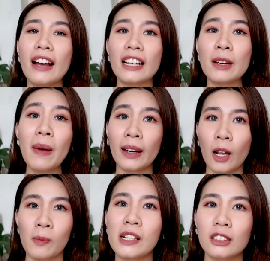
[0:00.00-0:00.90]
Các cái màng
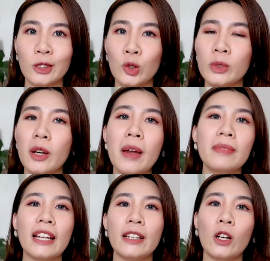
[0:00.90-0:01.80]
lọc mà được sử dụng cho
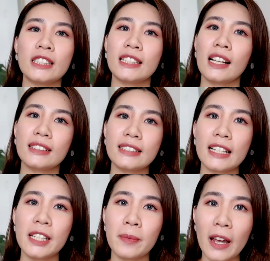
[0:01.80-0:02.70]
em này thì đó chính là
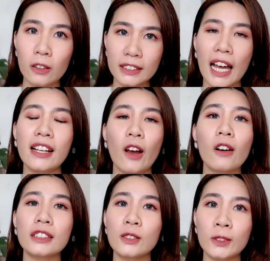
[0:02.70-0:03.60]
titanium dioxide này,
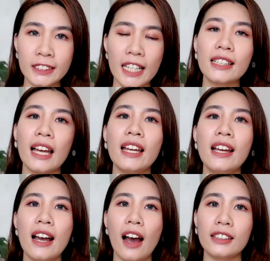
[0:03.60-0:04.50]
Octinoxate này,
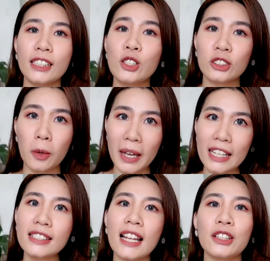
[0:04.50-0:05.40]
Tinosorb
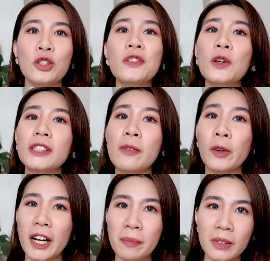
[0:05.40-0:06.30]
S này, Uvinul
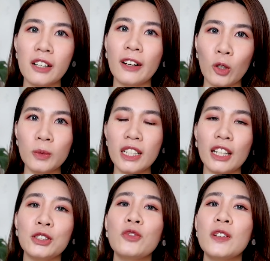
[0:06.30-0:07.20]
T150 và cũng như
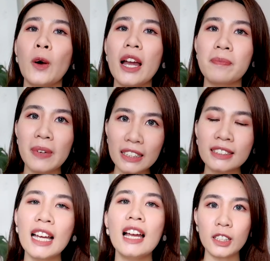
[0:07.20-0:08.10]
là Uvinul A Plus.
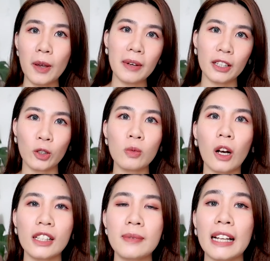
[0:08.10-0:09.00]
Trong em này thì cũng
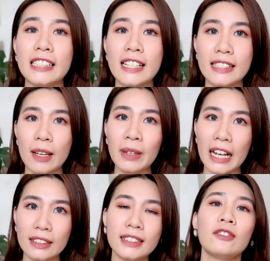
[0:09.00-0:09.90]
có thêm cả Tranexamic
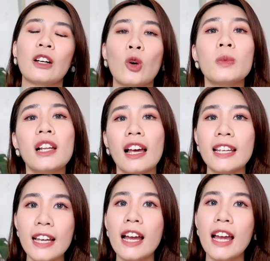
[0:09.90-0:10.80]
Acid và cũng như là
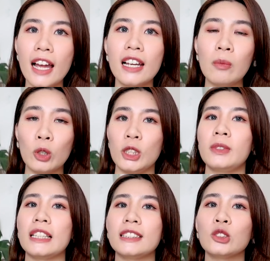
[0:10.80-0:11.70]
EAA là một trong
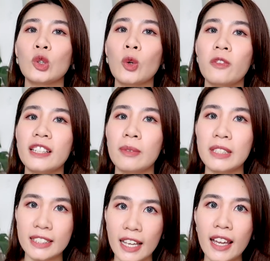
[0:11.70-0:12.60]
những cái dẫn xuất của
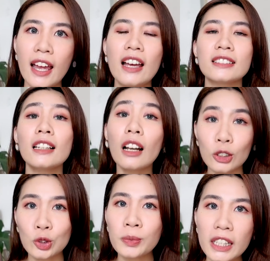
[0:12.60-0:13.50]
vitamin C, rất là
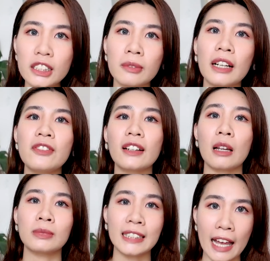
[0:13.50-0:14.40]
giúp ích trong cái việc
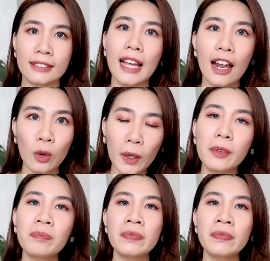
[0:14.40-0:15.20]
làm sáng da luôn.